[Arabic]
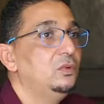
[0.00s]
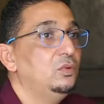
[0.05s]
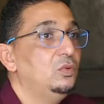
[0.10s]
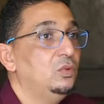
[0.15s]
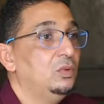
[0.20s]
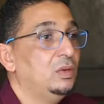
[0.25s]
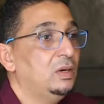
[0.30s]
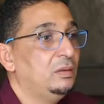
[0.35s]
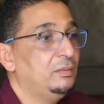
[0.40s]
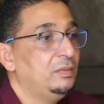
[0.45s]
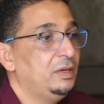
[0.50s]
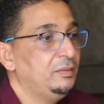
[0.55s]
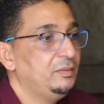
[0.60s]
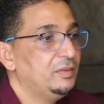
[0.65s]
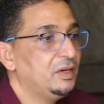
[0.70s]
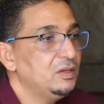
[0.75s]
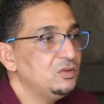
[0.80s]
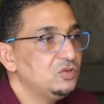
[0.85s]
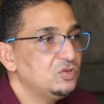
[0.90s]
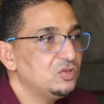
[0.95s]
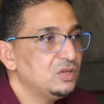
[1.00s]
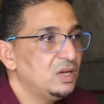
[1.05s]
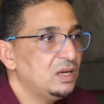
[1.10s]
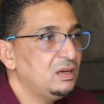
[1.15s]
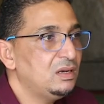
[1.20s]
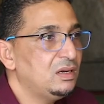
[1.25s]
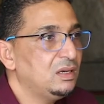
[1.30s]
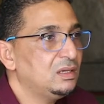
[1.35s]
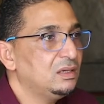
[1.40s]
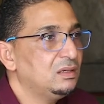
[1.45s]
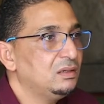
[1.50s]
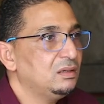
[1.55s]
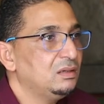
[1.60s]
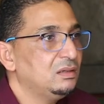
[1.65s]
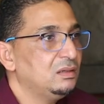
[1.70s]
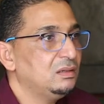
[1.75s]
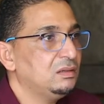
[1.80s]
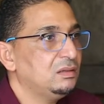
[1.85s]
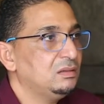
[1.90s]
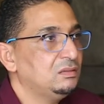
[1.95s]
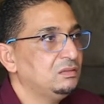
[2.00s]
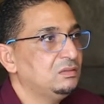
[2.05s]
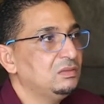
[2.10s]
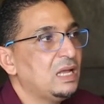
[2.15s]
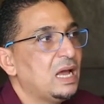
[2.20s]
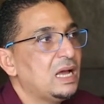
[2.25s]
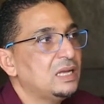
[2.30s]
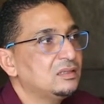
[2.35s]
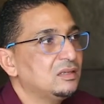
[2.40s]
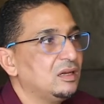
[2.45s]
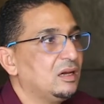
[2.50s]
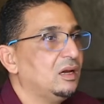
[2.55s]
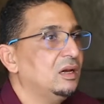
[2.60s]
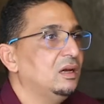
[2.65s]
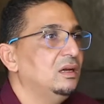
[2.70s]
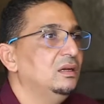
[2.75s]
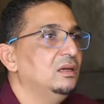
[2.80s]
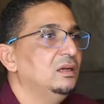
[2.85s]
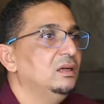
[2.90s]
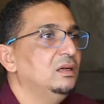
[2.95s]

هو ما يمكنش انك آه، تنعتق